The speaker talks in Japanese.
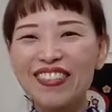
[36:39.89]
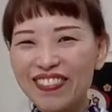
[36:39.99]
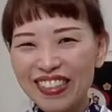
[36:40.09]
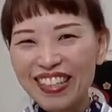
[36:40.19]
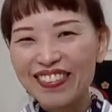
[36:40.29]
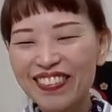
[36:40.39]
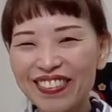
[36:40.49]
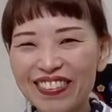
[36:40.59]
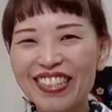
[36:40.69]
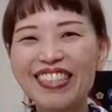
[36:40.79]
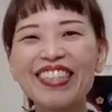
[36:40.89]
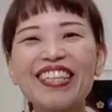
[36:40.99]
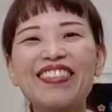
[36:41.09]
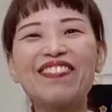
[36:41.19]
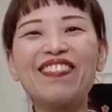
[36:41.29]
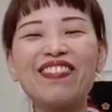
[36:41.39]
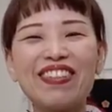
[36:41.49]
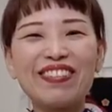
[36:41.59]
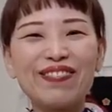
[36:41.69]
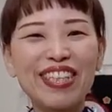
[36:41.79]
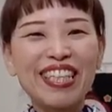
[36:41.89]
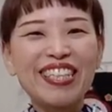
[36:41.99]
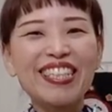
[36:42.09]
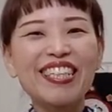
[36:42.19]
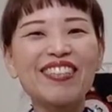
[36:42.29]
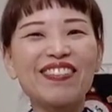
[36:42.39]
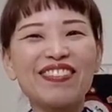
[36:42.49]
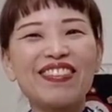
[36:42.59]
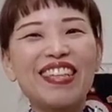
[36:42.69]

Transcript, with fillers: 今日は楽しく行ってきたいと思いますマネージャーと。